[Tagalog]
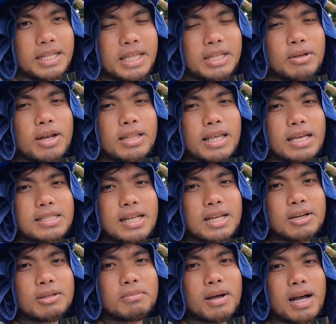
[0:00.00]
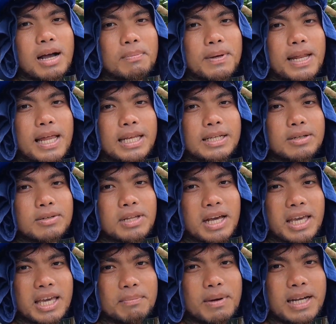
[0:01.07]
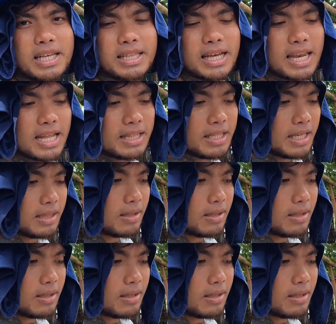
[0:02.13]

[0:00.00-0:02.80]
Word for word: Nandito lang tayo sa likod mga kapanalig no, nakikibalita lang